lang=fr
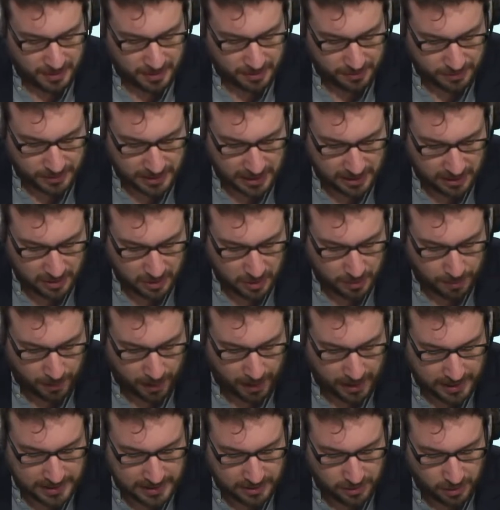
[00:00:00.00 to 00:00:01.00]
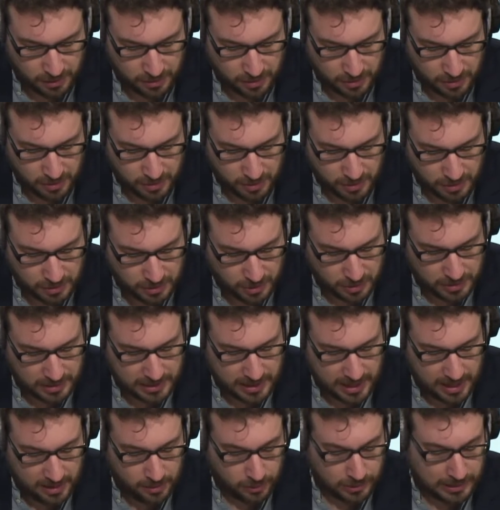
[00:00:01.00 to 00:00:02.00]
Euh, vous êtes le président de
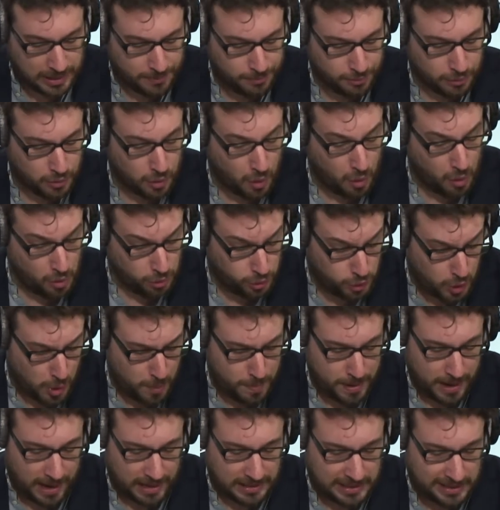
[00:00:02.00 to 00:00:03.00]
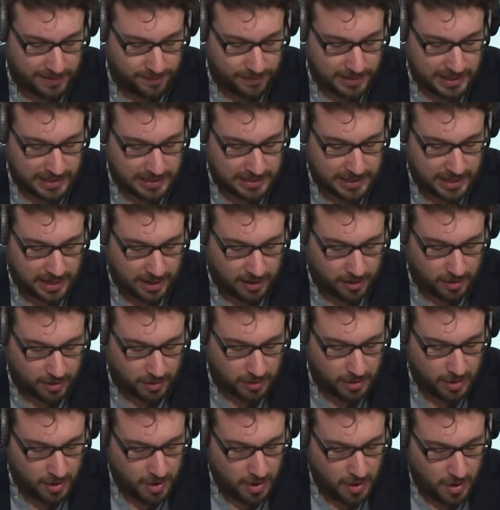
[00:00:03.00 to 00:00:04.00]
Sodial, donc la plus grosse coopérative laitière
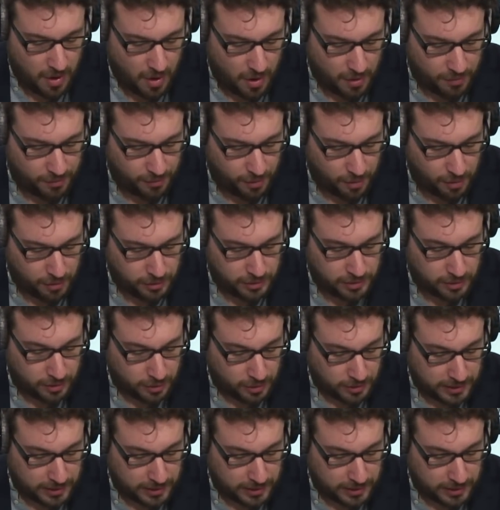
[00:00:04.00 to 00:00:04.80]
euh, en France.